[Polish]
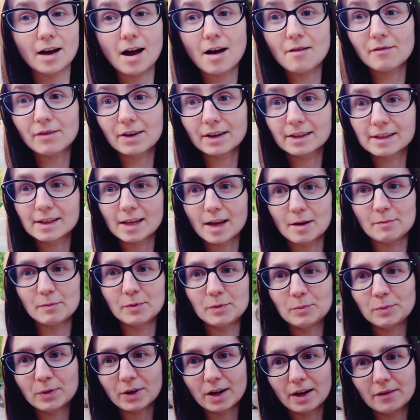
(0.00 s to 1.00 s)
a
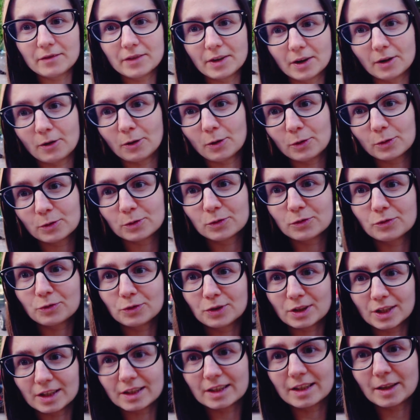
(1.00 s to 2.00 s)
wracamy prawie o
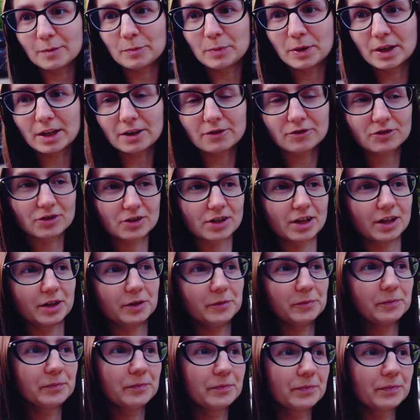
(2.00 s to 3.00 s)
21.